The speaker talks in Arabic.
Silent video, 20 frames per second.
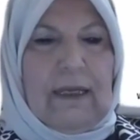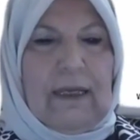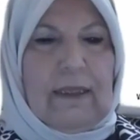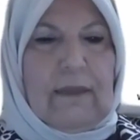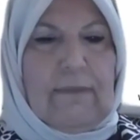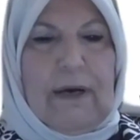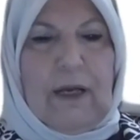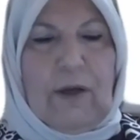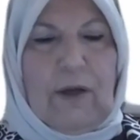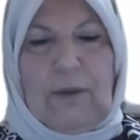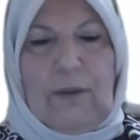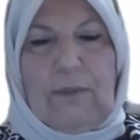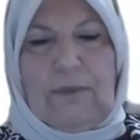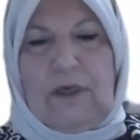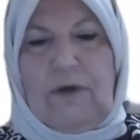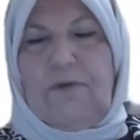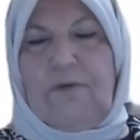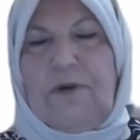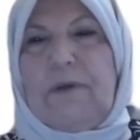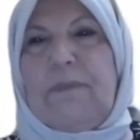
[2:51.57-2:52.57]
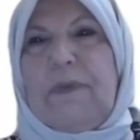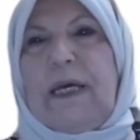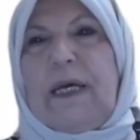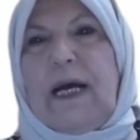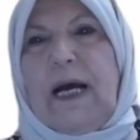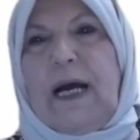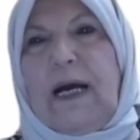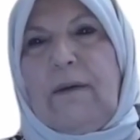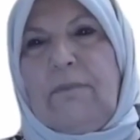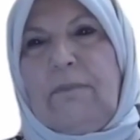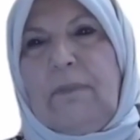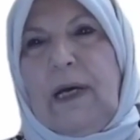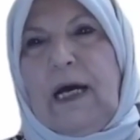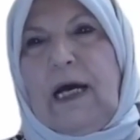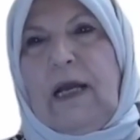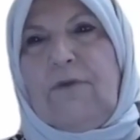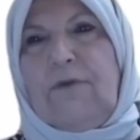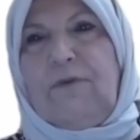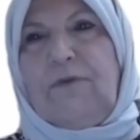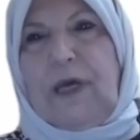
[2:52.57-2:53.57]
58% عام
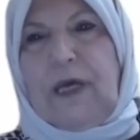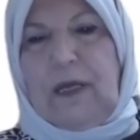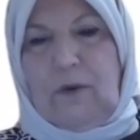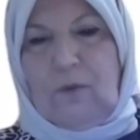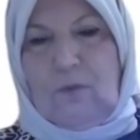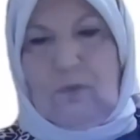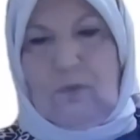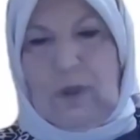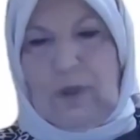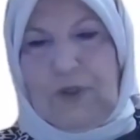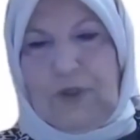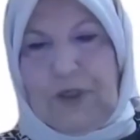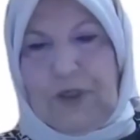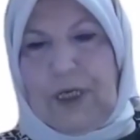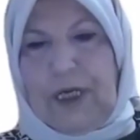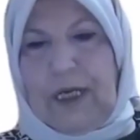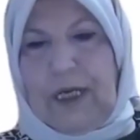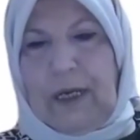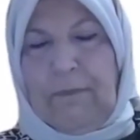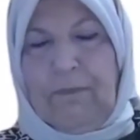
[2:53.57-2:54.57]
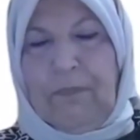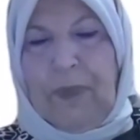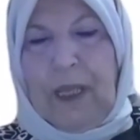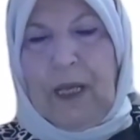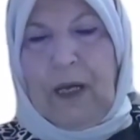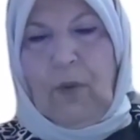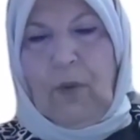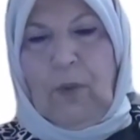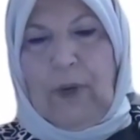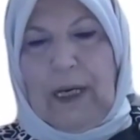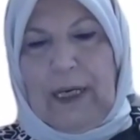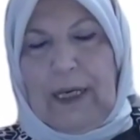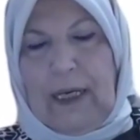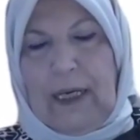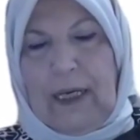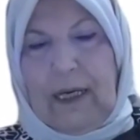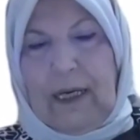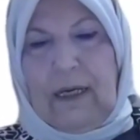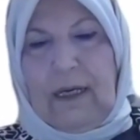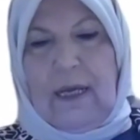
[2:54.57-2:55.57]
2020
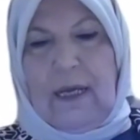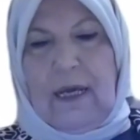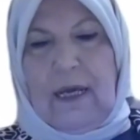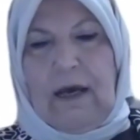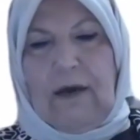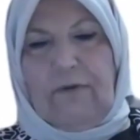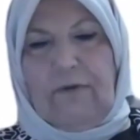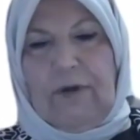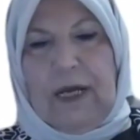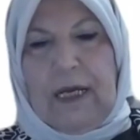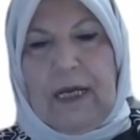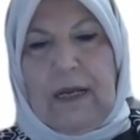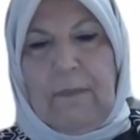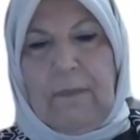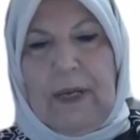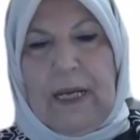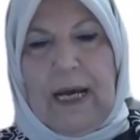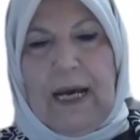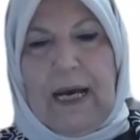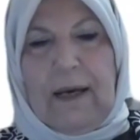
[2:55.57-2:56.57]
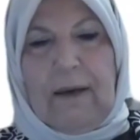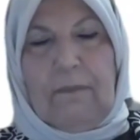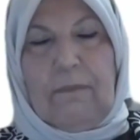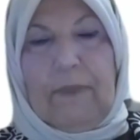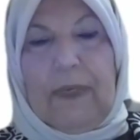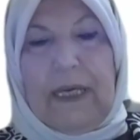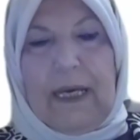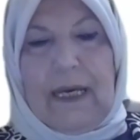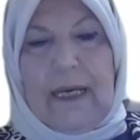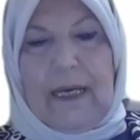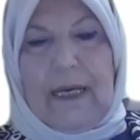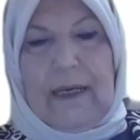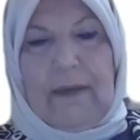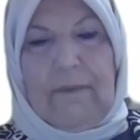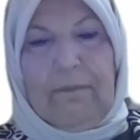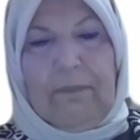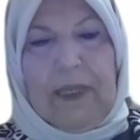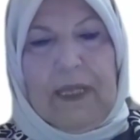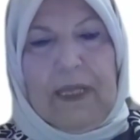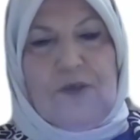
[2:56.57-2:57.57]
وأخيرا فإن بناء بيئة
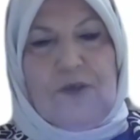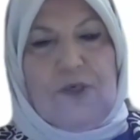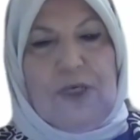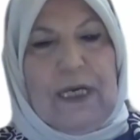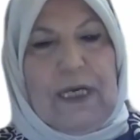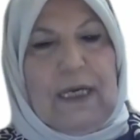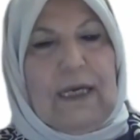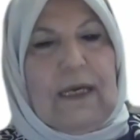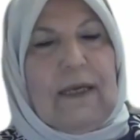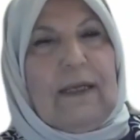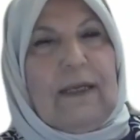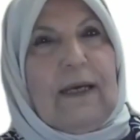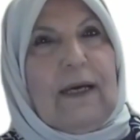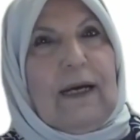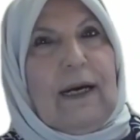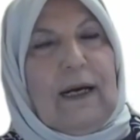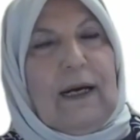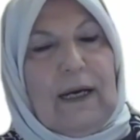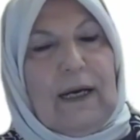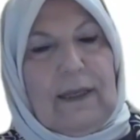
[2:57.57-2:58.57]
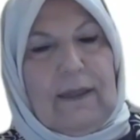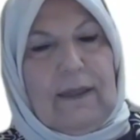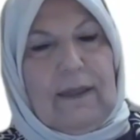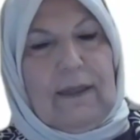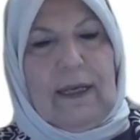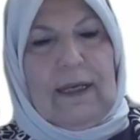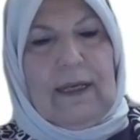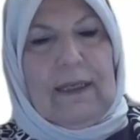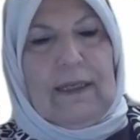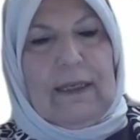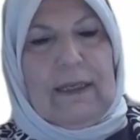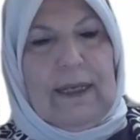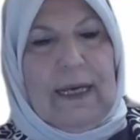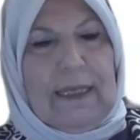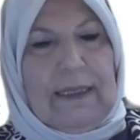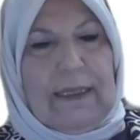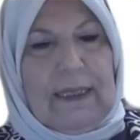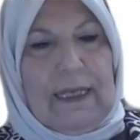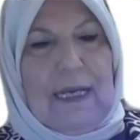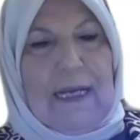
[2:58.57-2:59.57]
جيدة حاضنة
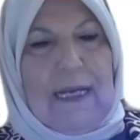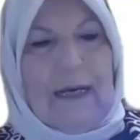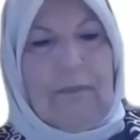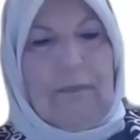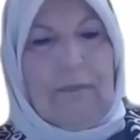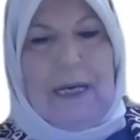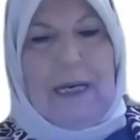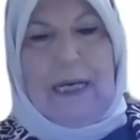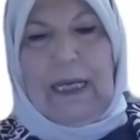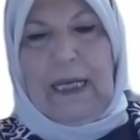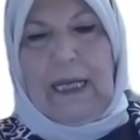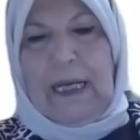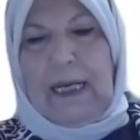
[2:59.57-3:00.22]
لريادة الأعمال